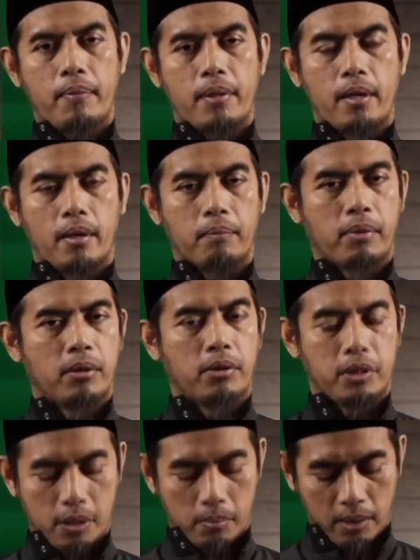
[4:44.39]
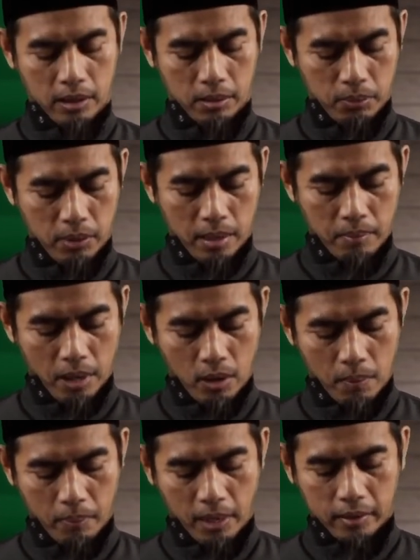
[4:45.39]
ya, perlu dicermati pula
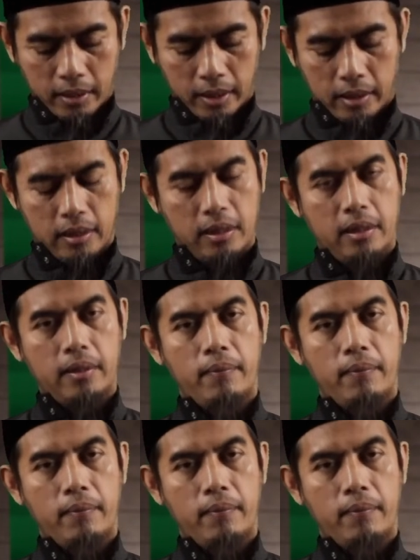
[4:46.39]
bahwa praktek ini